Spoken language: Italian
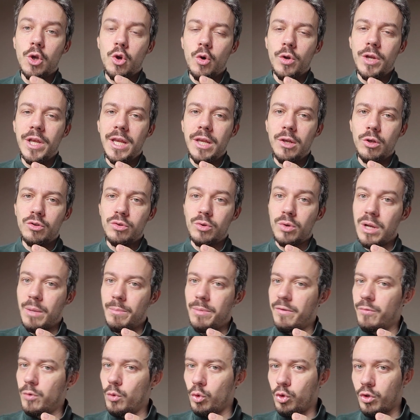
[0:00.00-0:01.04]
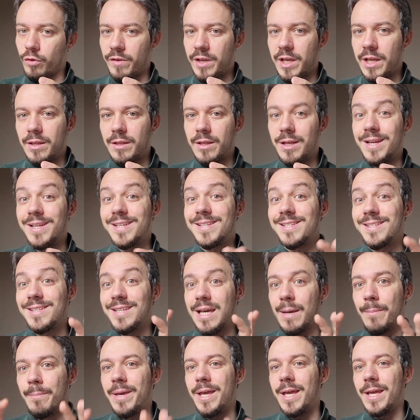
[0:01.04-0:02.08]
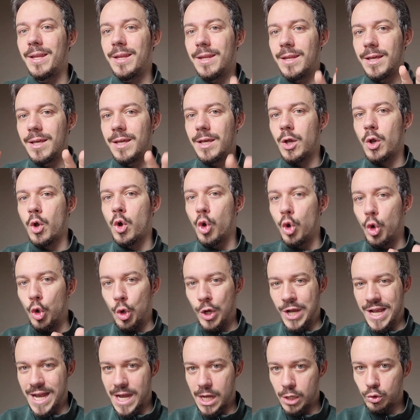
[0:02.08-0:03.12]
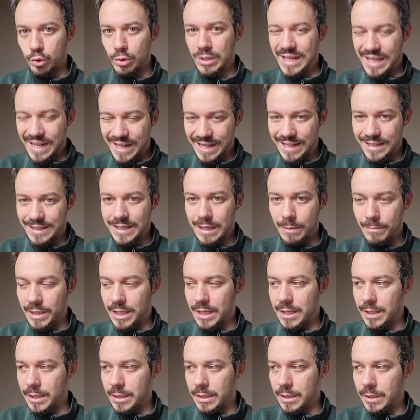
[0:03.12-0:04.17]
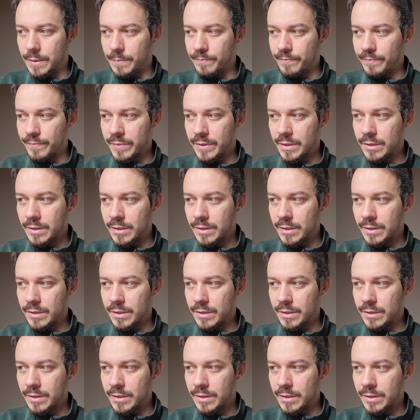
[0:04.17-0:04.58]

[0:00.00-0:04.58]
con Elliot non abbia voluto vendere, e sia ben collocato nella realtà Milan.